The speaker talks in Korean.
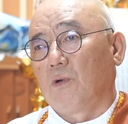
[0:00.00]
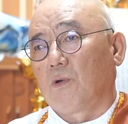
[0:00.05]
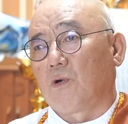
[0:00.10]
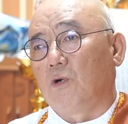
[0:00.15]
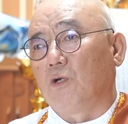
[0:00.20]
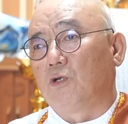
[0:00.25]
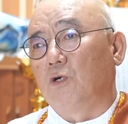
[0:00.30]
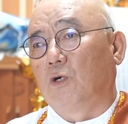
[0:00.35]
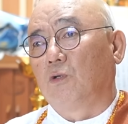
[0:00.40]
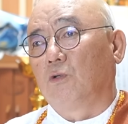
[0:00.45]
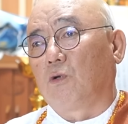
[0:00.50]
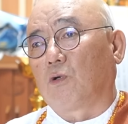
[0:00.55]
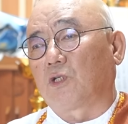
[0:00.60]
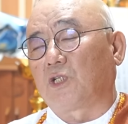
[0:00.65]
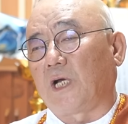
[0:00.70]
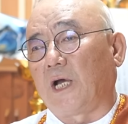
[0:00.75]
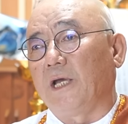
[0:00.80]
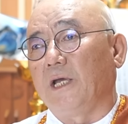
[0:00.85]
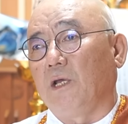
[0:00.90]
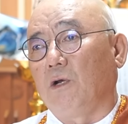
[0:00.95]
그 정도
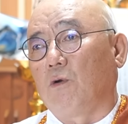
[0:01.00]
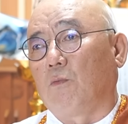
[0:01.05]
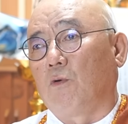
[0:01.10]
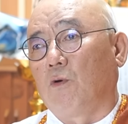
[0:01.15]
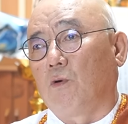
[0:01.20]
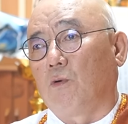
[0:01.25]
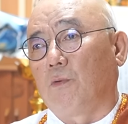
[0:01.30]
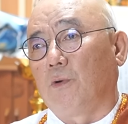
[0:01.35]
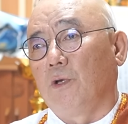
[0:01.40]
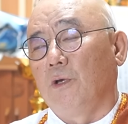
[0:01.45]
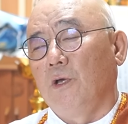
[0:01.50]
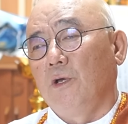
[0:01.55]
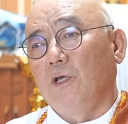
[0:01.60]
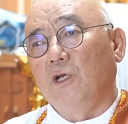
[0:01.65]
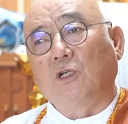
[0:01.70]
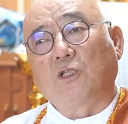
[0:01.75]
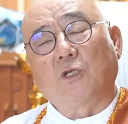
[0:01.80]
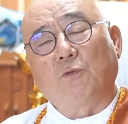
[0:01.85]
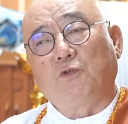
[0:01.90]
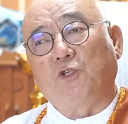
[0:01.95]
차이로 보고
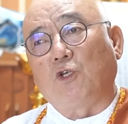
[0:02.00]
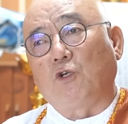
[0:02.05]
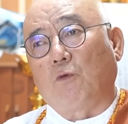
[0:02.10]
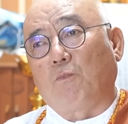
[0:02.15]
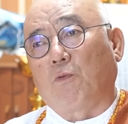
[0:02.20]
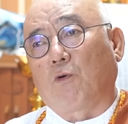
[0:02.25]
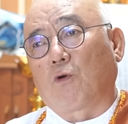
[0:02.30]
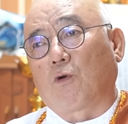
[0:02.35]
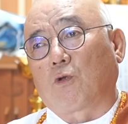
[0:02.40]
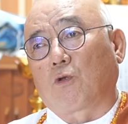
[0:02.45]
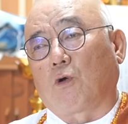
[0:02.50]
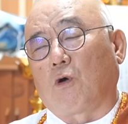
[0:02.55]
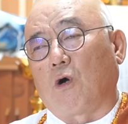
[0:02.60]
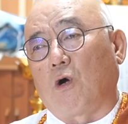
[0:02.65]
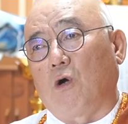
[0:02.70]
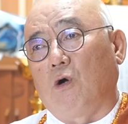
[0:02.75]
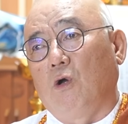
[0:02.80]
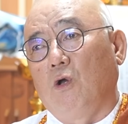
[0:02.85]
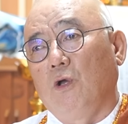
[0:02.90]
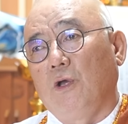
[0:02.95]

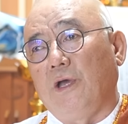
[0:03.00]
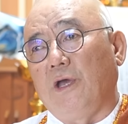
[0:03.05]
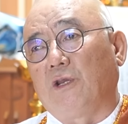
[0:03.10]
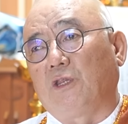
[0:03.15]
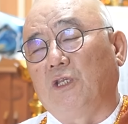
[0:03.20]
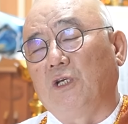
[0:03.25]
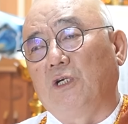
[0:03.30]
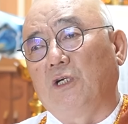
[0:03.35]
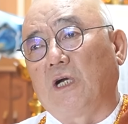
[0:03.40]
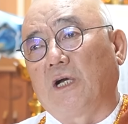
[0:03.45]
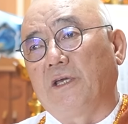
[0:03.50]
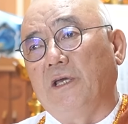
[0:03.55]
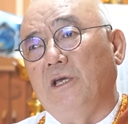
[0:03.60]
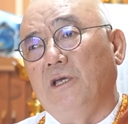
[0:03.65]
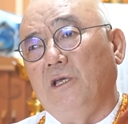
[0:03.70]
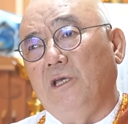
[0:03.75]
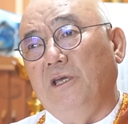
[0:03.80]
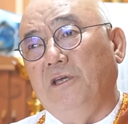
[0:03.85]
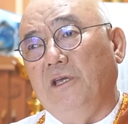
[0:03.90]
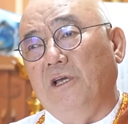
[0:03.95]
0.75%도 예를 들어
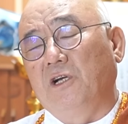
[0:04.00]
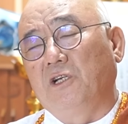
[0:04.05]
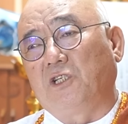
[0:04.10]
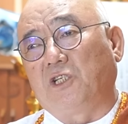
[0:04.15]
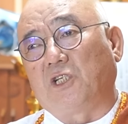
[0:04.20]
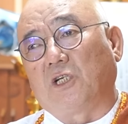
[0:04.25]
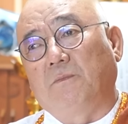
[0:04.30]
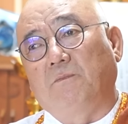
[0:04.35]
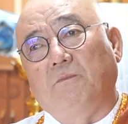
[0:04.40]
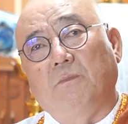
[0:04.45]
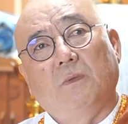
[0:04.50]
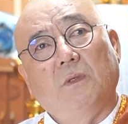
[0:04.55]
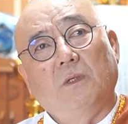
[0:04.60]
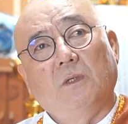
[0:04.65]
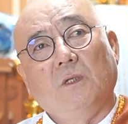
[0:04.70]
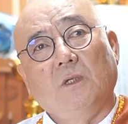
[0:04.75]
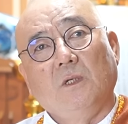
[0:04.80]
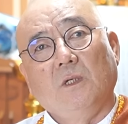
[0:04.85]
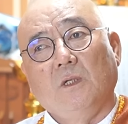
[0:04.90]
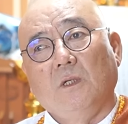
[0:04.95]
0.한
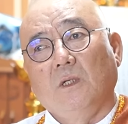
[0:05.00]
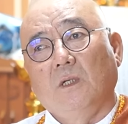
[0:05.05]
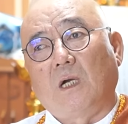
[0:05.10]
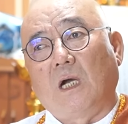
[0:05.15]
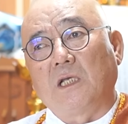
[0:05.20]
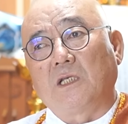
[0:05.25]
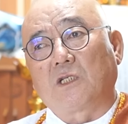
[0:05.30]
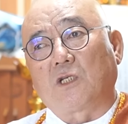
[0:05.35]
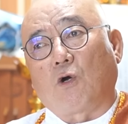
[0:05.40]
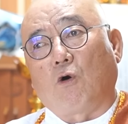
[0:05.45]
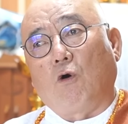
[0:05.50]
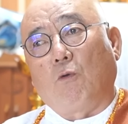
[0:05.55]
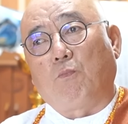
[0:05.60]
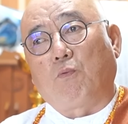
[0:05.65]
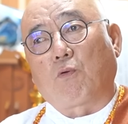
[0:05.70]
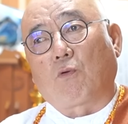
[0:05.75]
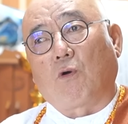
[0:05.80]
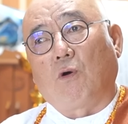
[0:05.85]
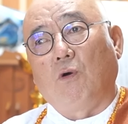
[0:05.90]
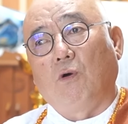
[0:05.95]
4,
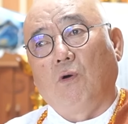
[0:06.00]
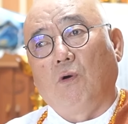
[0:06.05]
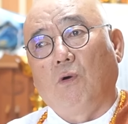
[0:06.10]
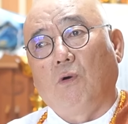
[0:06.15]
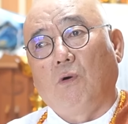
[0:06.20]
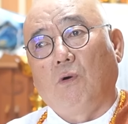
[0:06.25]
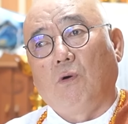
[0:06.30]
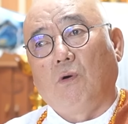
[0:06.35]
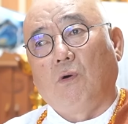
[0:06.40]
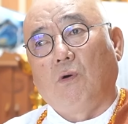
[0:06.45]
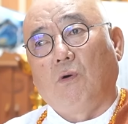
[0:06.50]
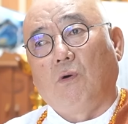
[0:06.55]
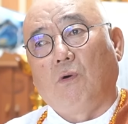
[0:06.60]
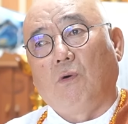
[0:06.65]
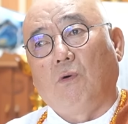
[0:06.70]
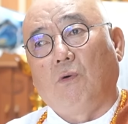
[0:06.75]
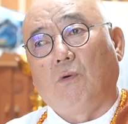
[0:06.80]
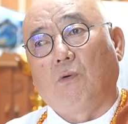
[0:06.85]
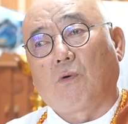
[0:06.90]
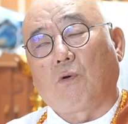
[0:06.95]
5%?
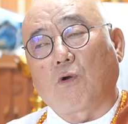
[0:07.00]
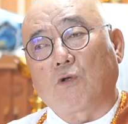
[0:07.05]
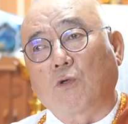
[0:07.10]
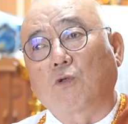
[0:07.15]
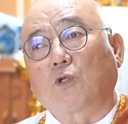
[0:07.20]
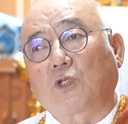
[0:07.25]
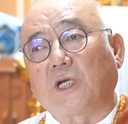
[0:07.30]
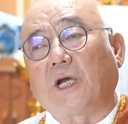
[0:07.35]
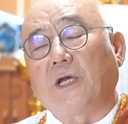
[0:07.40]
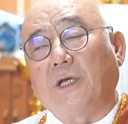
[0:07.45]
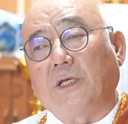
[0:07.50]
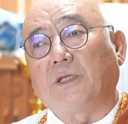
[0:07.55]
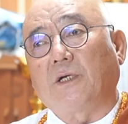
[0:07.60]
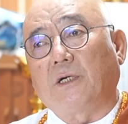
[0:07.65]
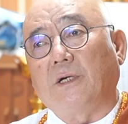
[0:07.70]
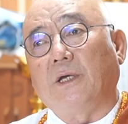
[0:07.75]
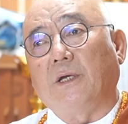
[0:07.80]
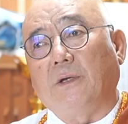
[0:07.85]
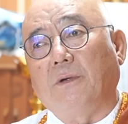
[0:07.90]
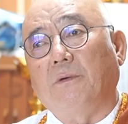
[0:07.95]
그 정도 차이일
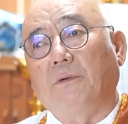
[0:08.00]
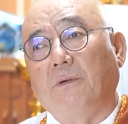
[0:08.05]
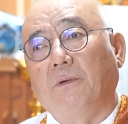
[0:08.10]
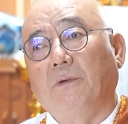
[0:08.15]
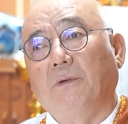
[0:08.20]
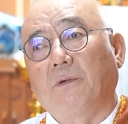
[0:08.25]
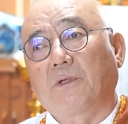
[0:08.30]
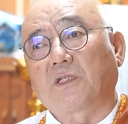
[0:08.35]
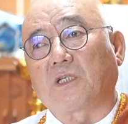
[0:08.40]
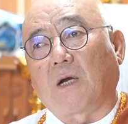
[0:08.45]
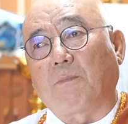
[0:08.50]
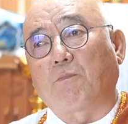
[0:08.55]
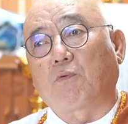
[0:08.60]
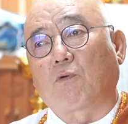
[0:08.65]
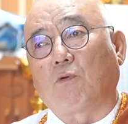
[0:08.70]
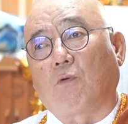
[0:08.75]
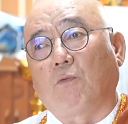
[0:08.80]
거예요. 4%,